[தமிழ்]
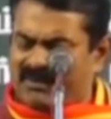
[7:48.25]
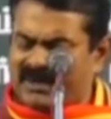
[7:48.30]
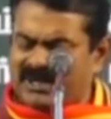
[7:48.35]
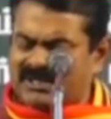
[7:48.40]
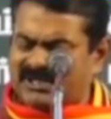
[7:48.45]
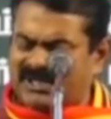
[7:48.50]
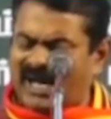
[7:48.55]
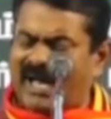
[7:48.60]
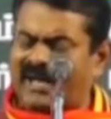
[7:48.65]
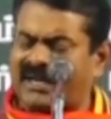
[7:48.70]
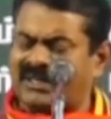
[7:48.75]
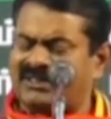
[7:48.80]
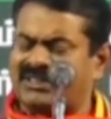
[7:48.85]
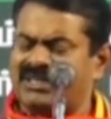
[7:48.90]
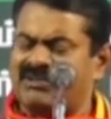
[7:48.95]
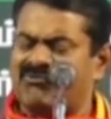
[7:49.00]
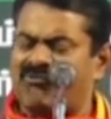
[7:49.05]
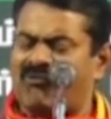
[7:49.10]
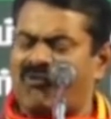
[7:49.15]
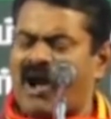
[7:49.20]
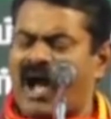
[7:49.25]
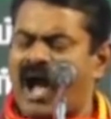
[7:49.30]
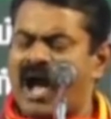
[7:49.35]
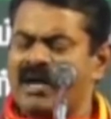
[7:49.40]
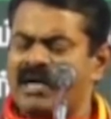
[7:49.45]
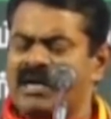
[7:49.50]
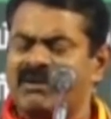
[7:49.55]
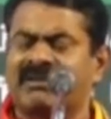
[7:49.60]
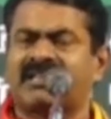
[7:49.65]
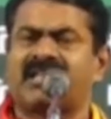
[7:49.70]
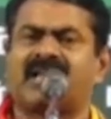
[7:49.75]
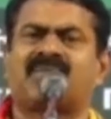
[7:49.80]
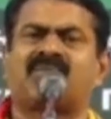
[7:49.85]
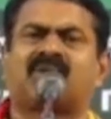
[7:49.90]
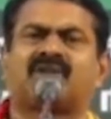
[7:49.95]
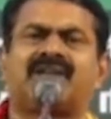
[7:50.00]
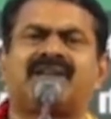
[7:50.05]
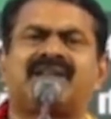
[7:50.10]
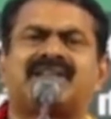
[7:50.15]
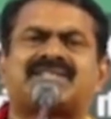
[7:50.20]
மின்சாரத்தை
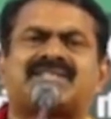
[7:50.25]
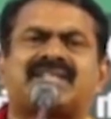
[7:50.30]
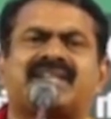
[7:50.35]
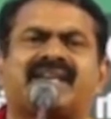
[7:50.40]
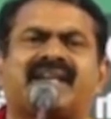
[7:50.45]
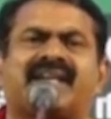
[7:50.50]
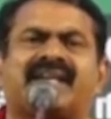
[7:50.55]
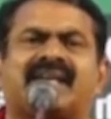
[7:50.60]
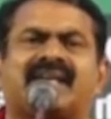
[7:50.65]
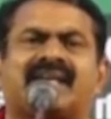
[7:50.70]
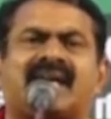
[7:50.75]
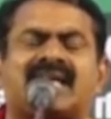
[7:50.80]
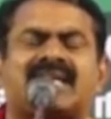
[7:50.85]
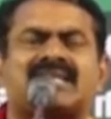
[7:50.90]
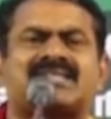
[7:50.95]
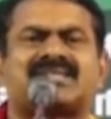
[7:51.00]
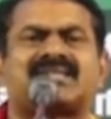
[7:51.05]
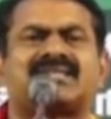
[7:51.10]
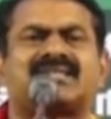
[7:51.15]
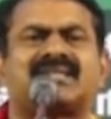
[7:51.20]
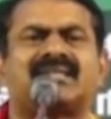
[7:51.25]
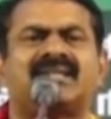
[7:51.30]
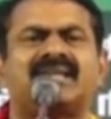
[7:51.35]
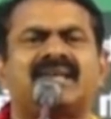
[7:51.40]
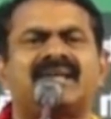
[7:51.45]
வாங்குவதில் முதலீடு செய்கிற என் அரசு